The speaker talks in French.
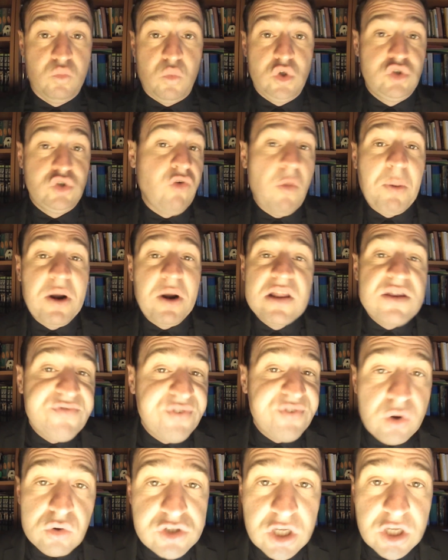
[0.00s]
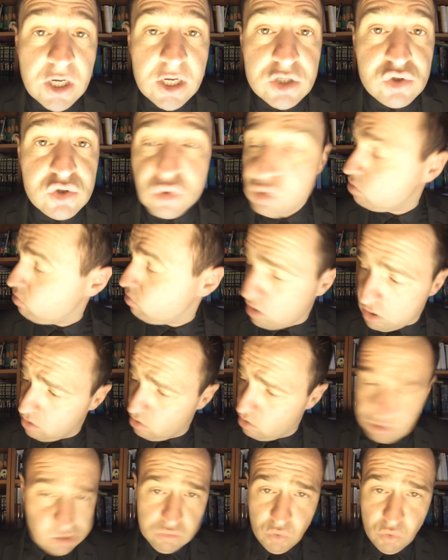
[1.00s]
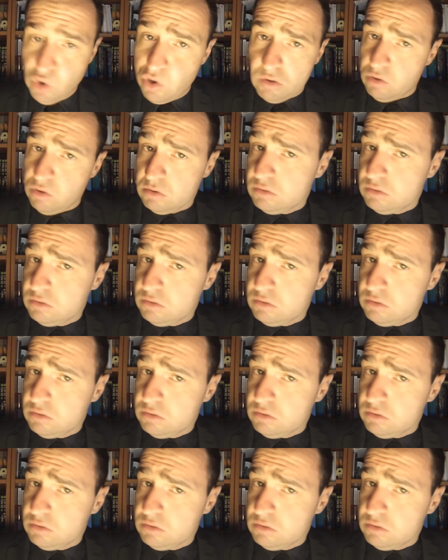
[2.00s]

Moi, je vois pas la différence avec les autres, mais euh, oui.